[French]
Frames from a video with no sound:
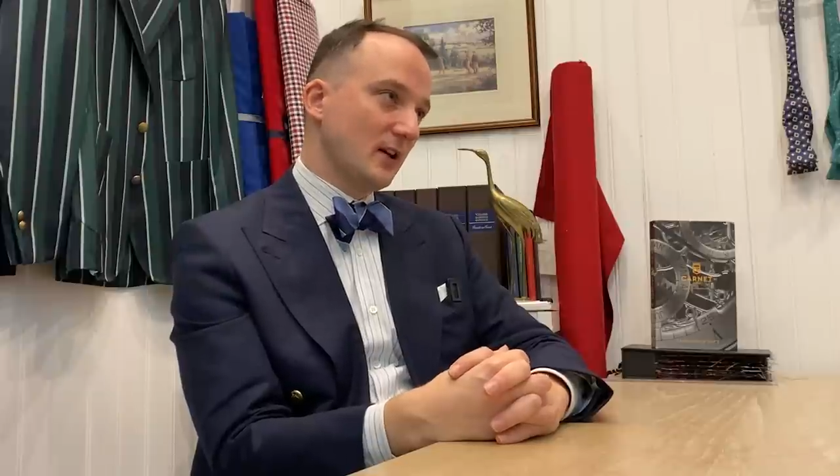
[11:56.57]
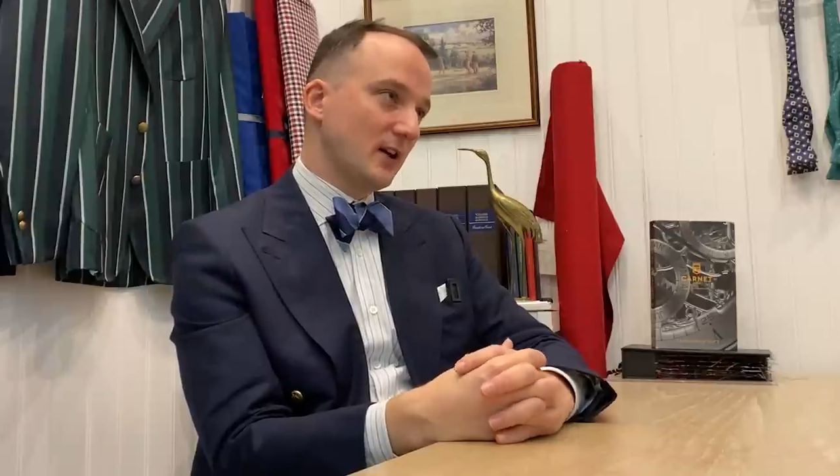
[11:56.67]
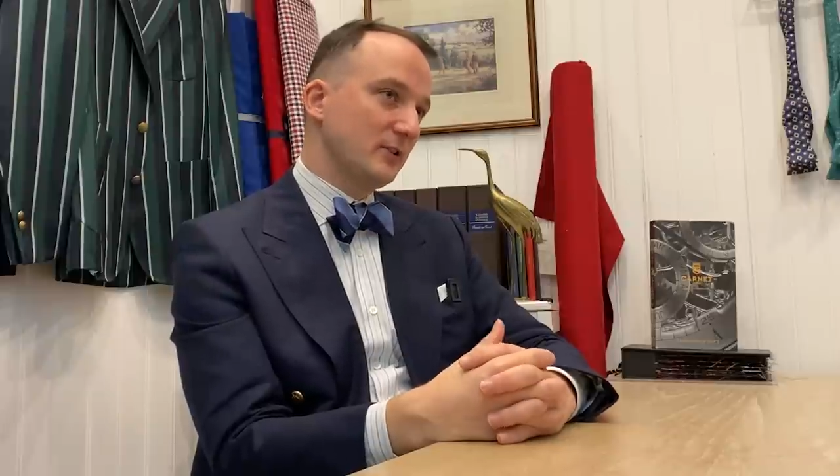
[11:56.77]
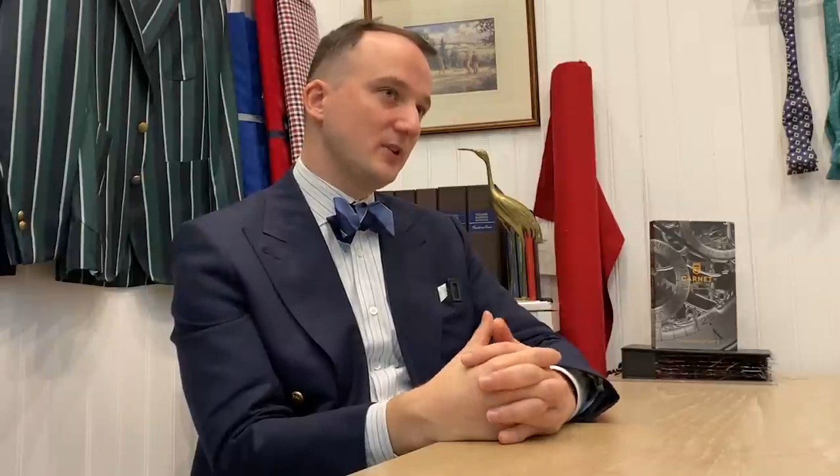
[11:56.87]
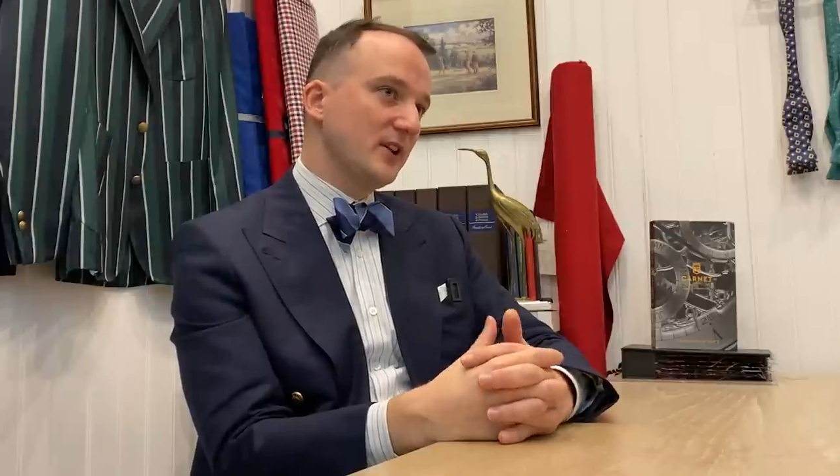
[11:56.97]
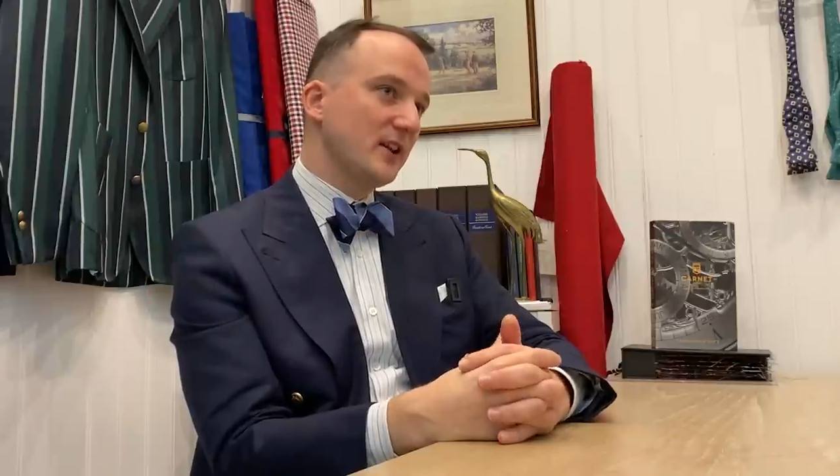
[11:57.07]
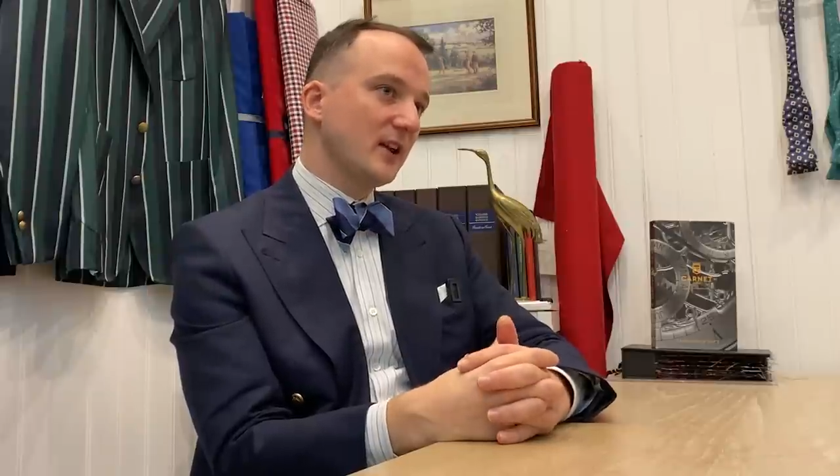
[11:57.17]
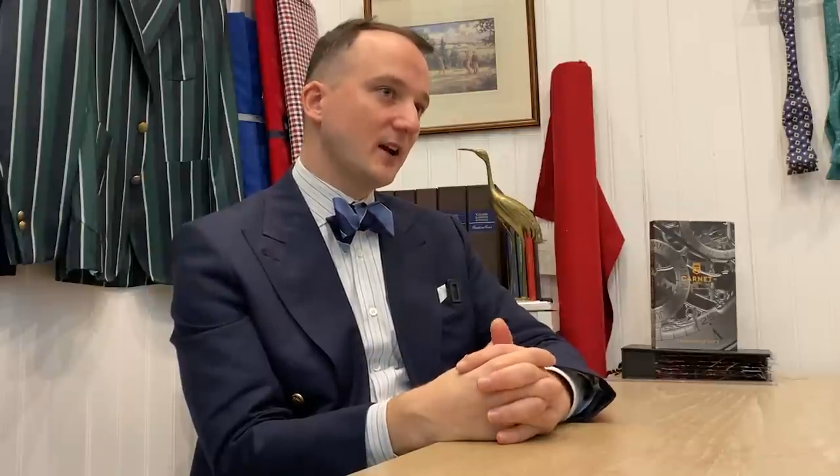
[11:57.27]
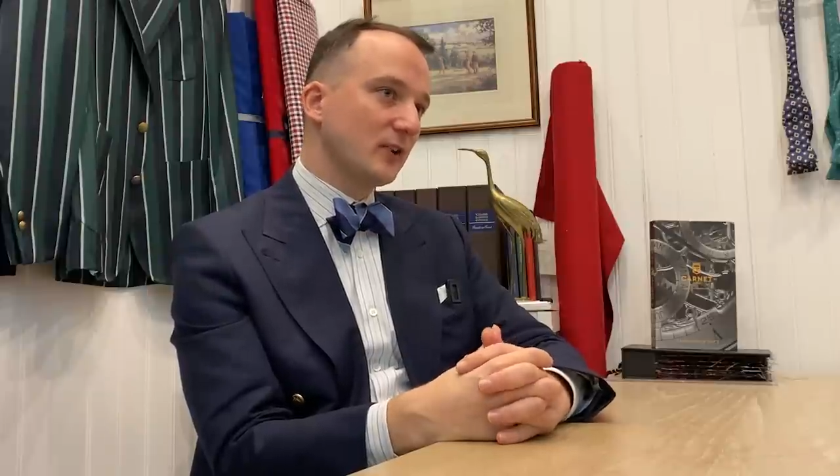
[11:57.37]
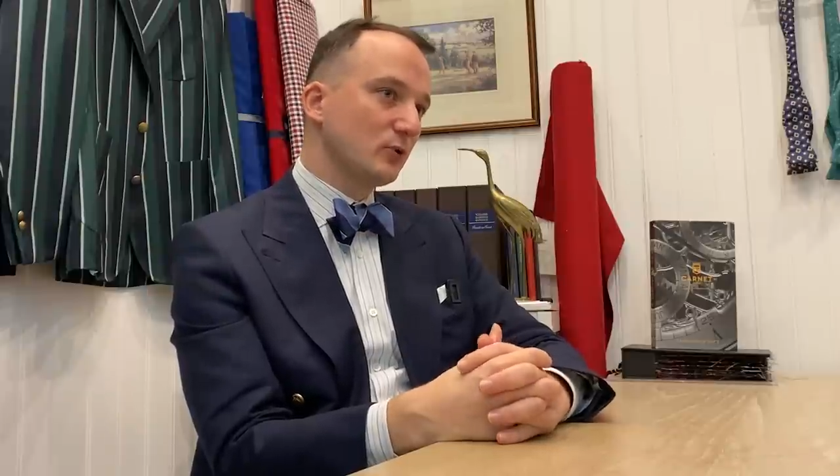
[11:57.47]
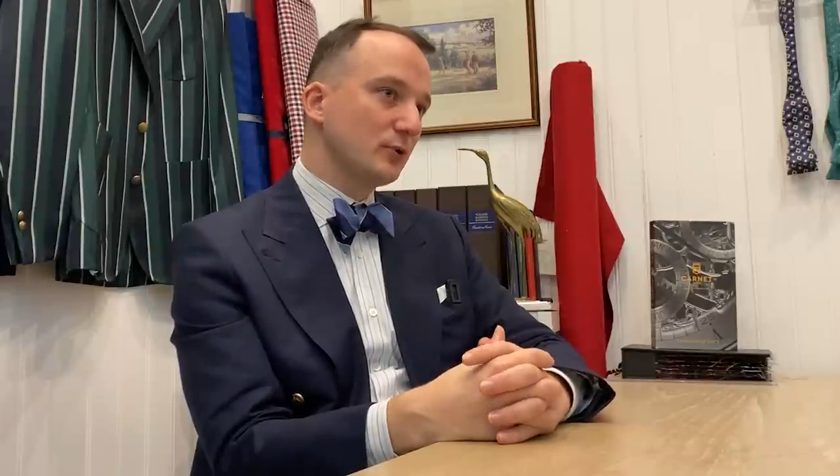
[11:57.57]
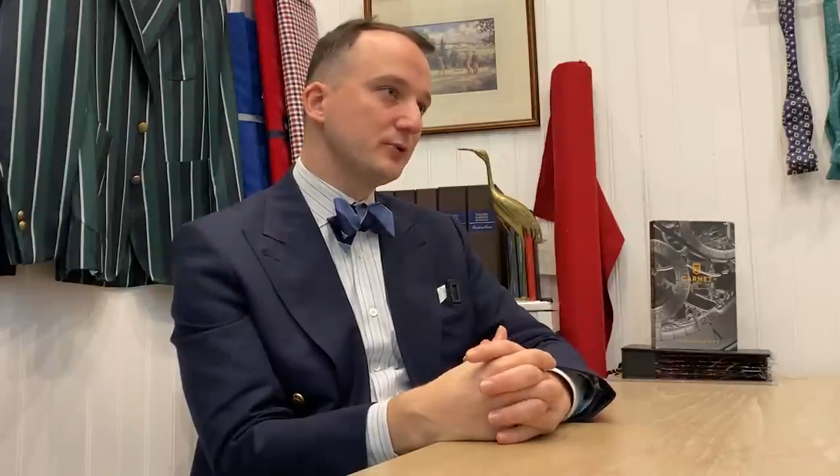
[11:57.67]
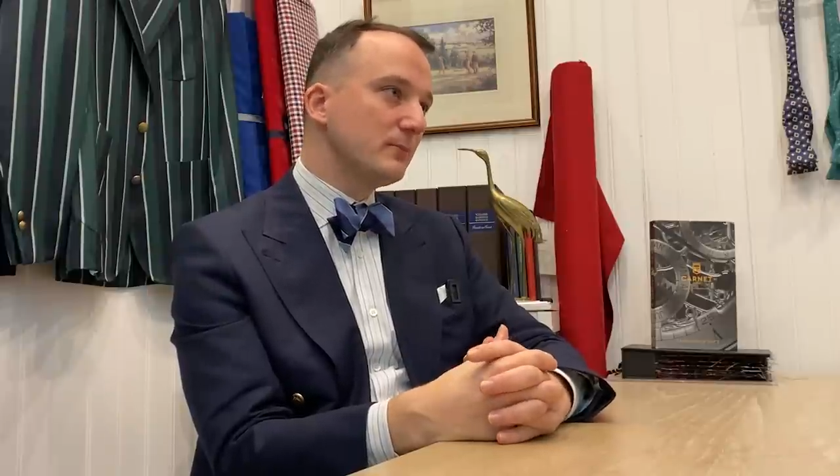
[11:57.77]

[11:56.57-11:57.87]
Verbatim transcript: Un atelier qui a un tour de